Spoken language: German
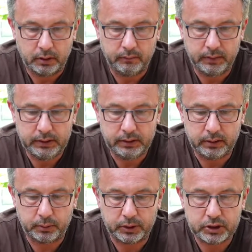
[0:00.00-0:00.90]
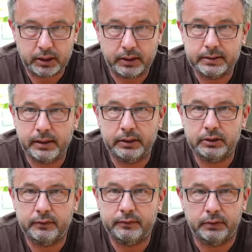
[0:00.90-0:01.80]
Dann will ich die deutsche
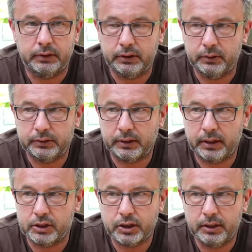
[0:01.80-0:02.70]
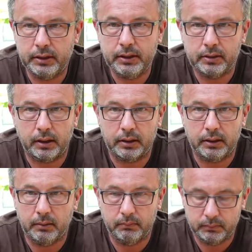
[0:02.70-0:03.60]
Gesellschaft und die österreichische nicht an
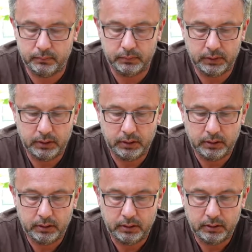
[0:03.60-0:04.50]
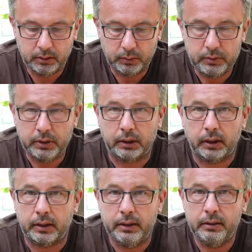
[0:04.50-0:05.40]
ihrem
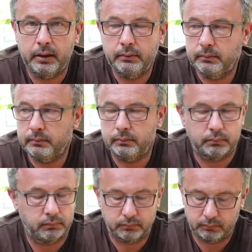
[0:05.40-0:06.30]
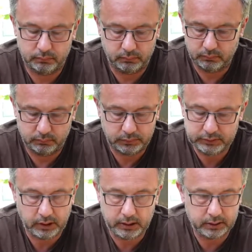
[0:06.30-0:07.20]
Untergang hindern.
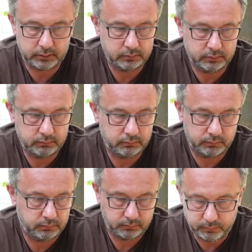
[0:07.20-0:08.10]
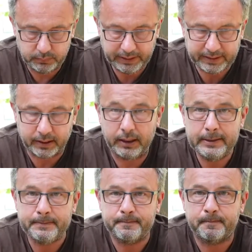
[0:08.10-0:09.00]
Ist halt dann so
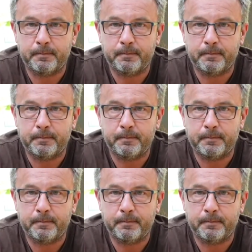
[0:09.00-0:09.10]
egal.